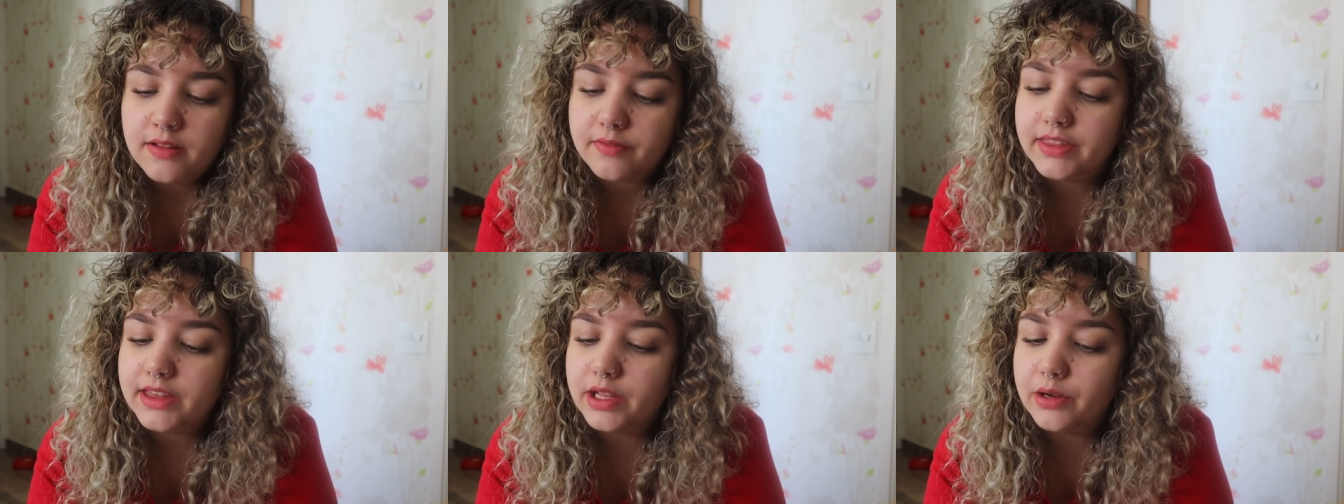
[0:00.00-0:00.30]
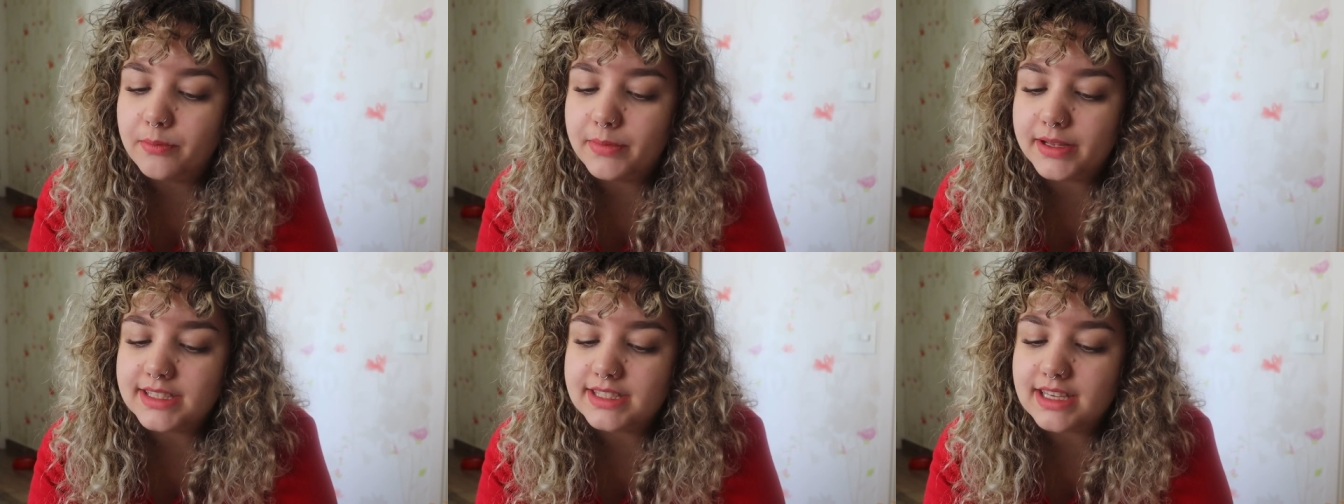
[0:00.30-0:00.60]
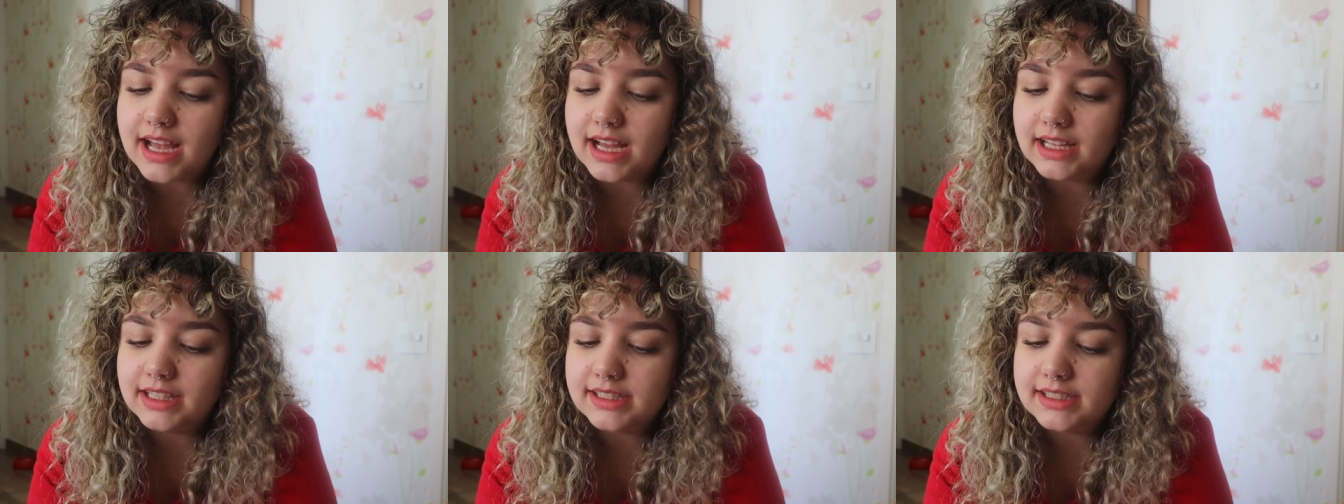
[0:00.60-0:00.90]
não
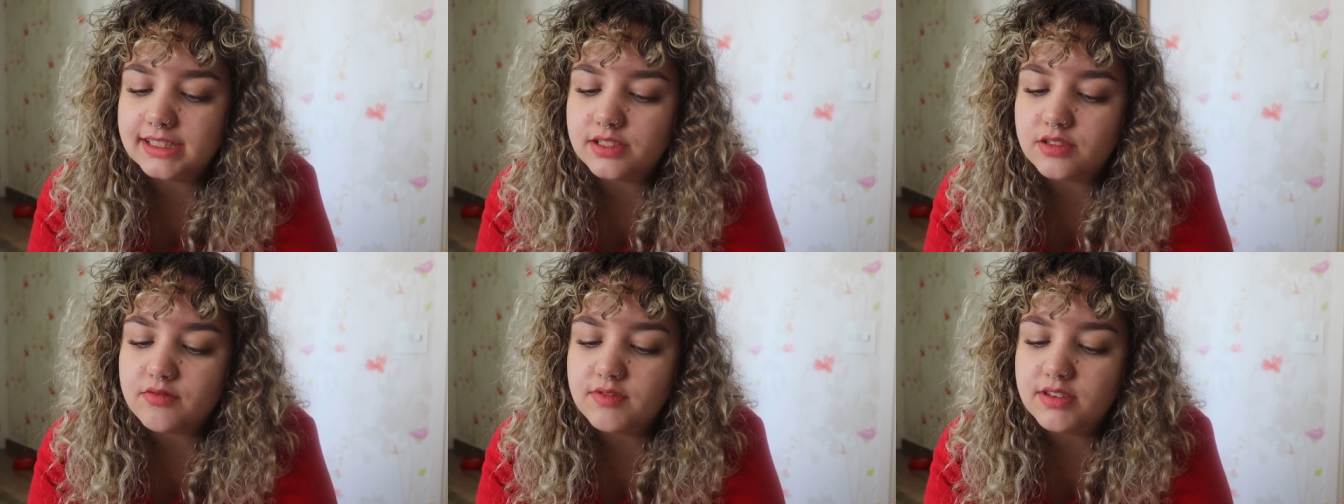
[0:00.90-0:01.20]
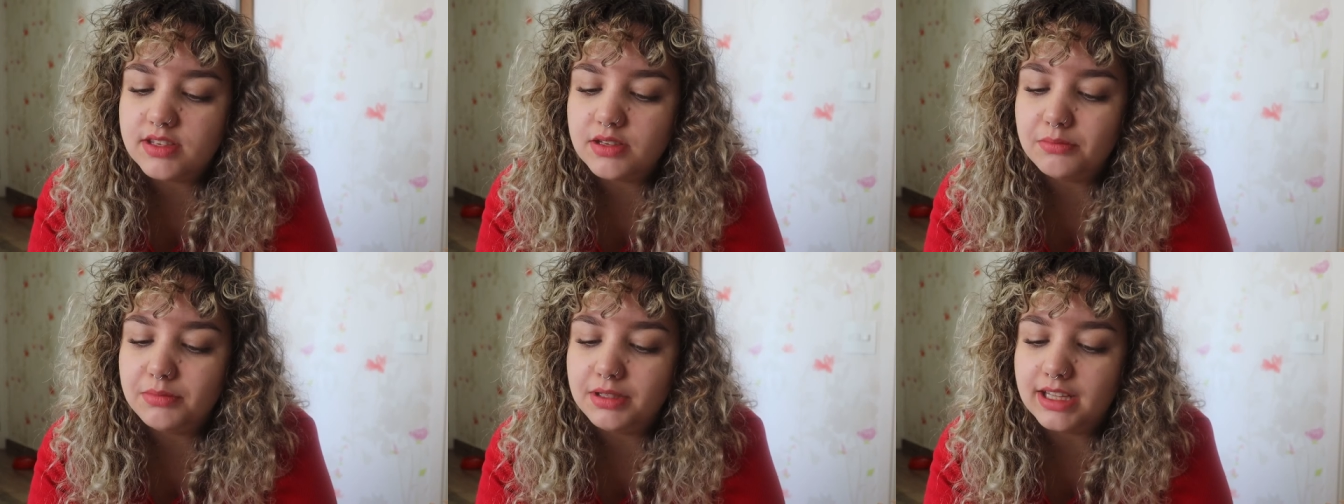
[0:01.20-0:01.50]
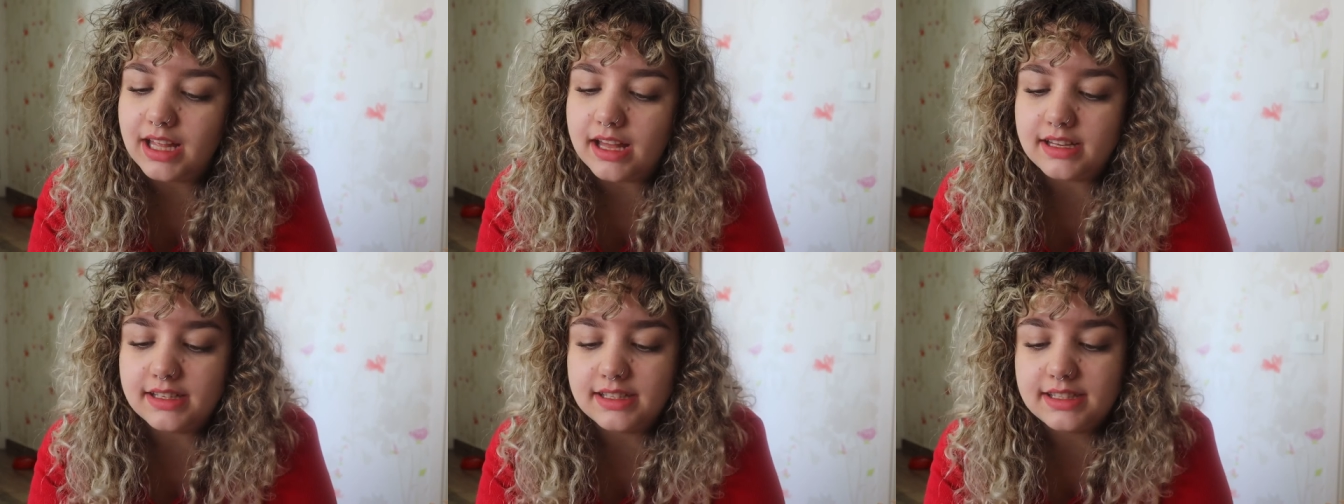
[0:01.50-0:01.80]
baseadas na divisão
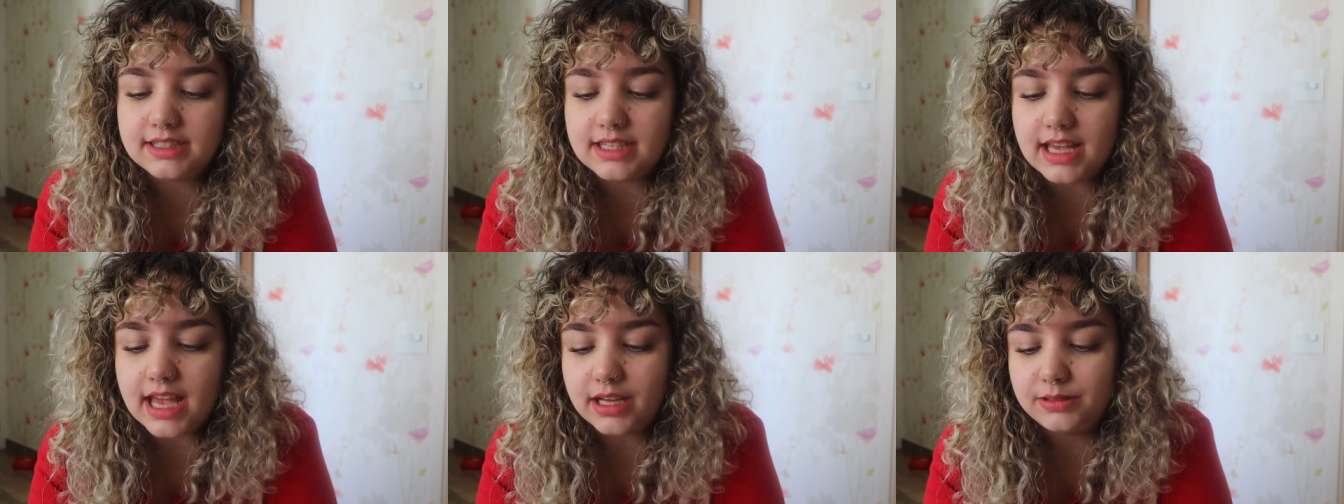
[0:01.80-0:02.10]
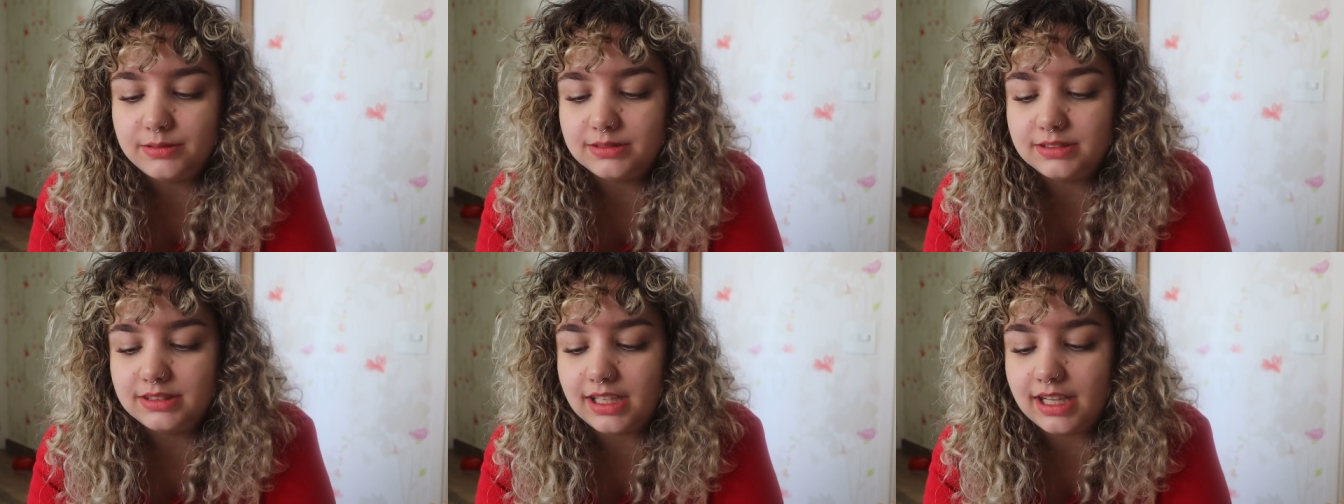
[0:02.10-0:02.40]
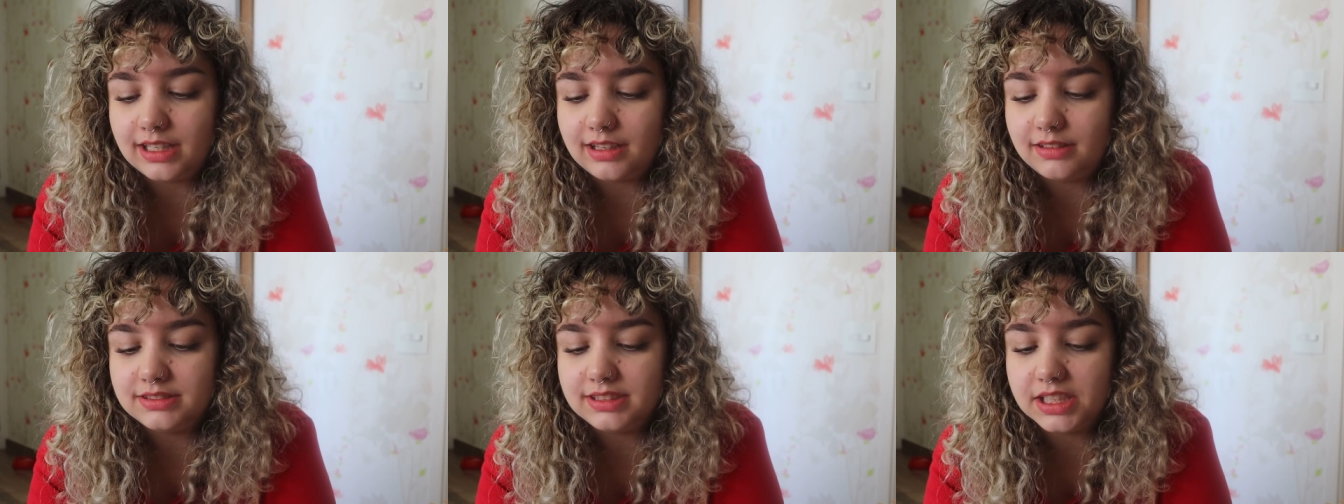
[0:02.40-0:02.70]
binária de sexos e na
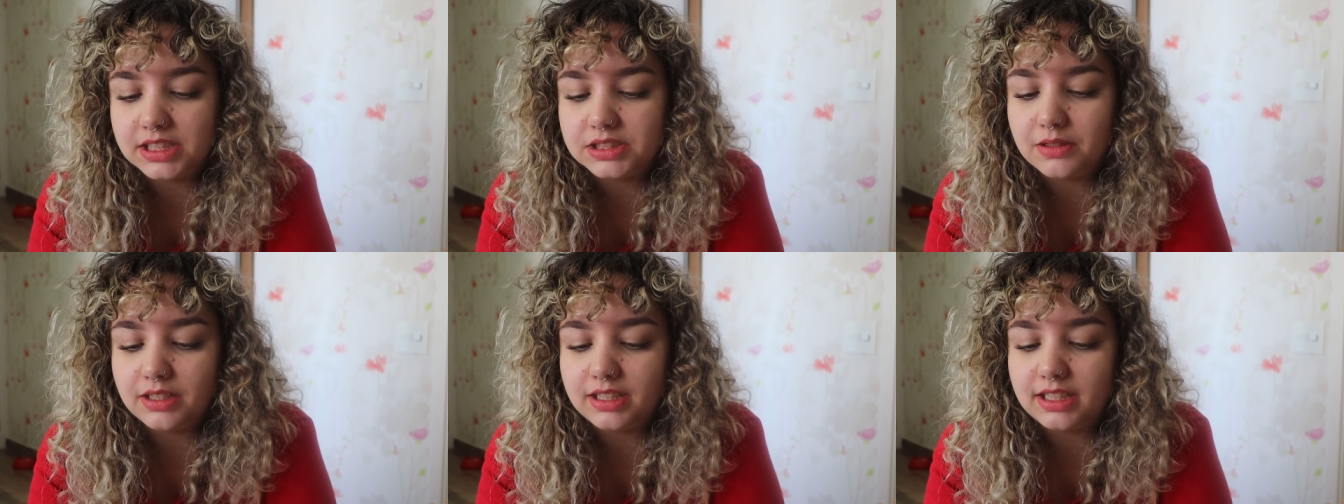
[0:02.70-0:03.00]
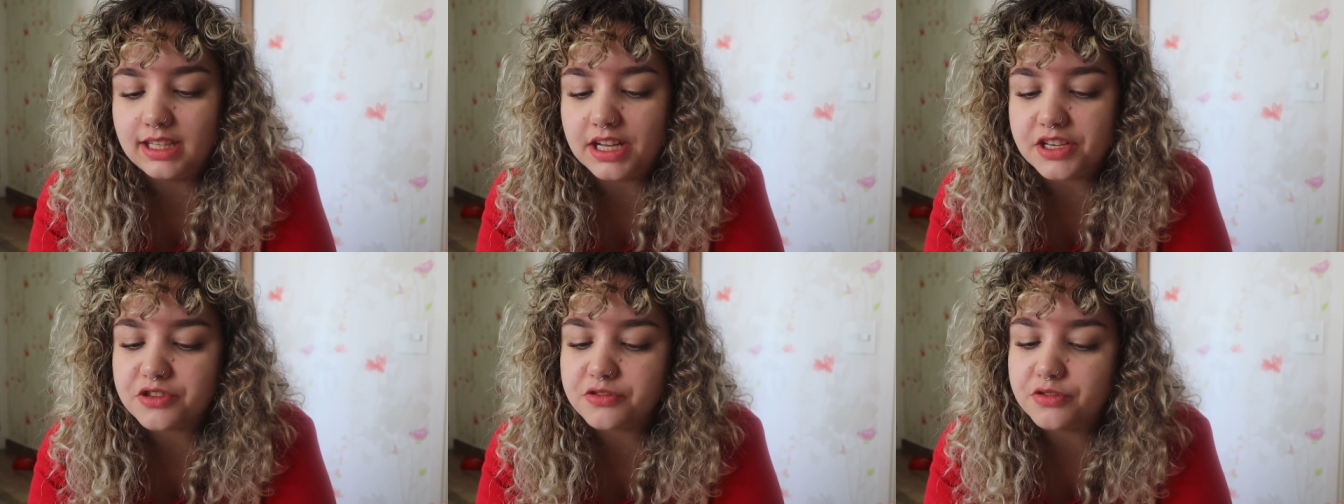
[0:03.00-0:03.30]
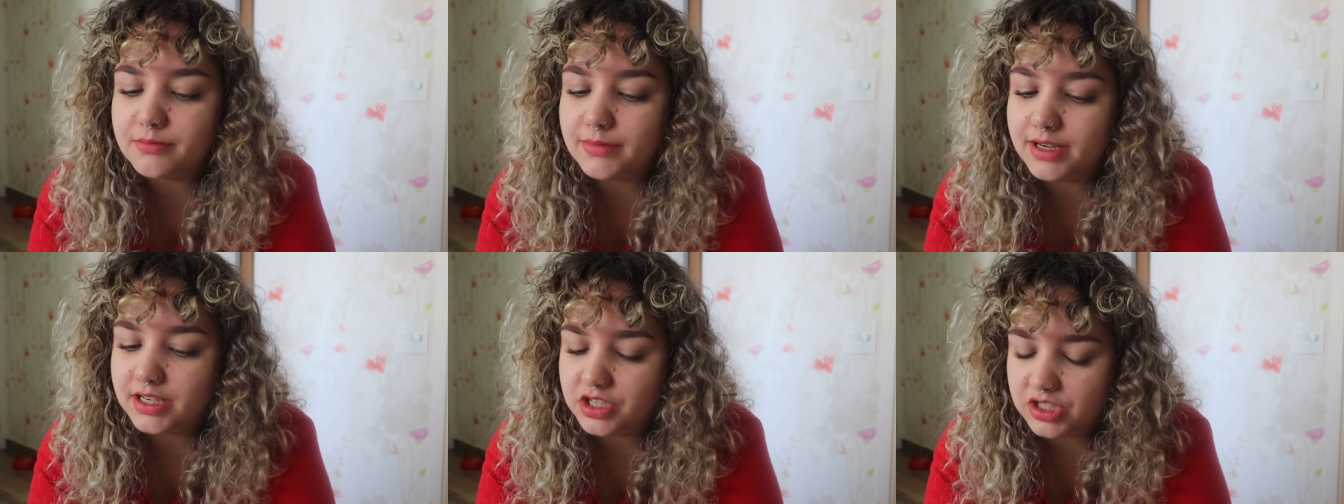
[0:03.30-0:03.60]
heterossexualidade
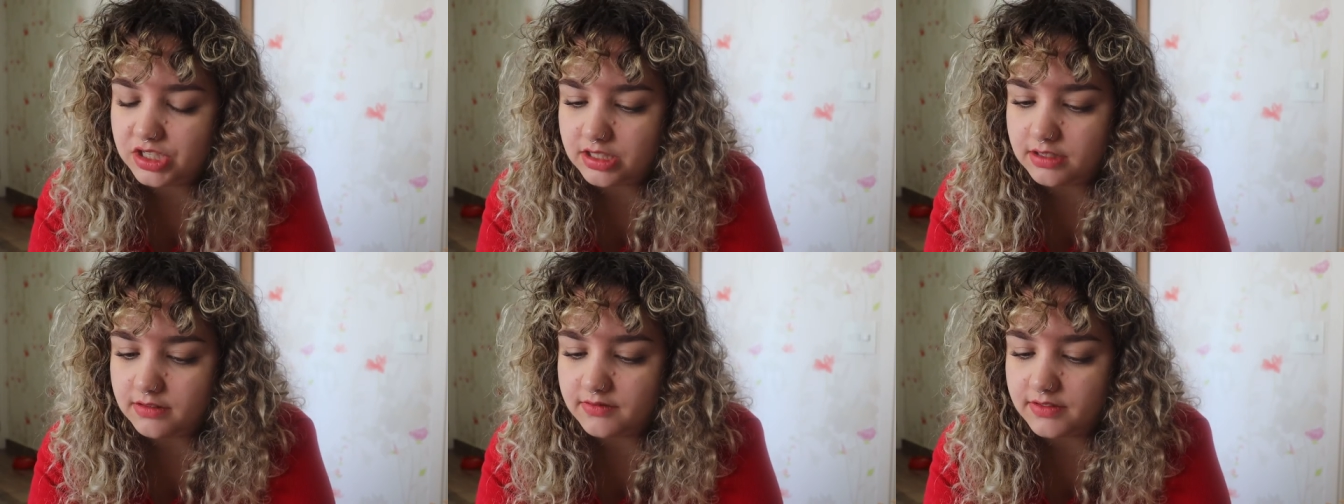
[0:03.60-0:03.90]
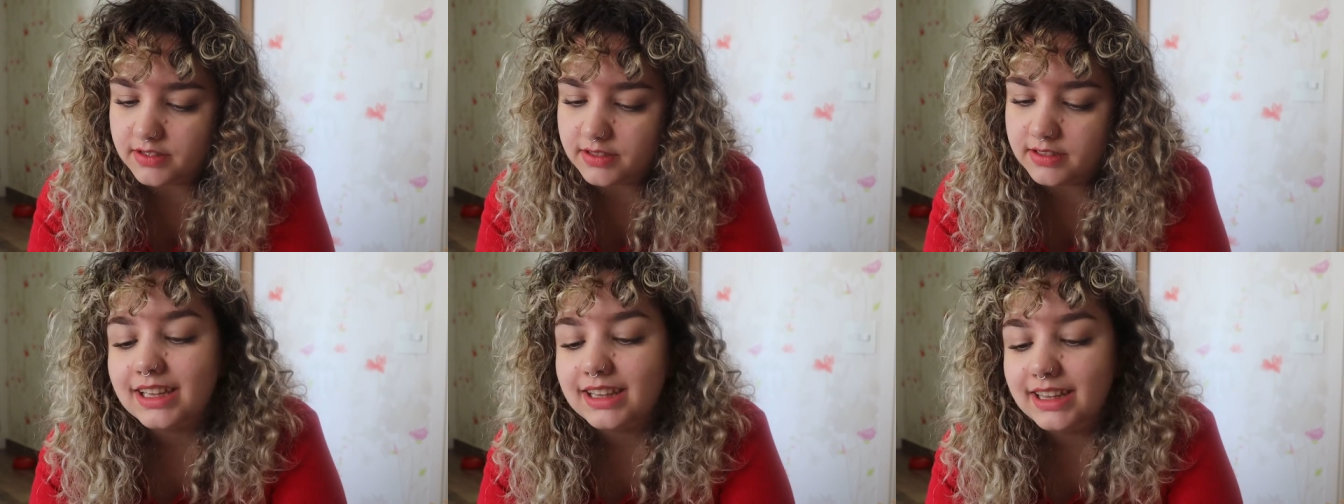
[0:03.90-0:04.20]
normativa.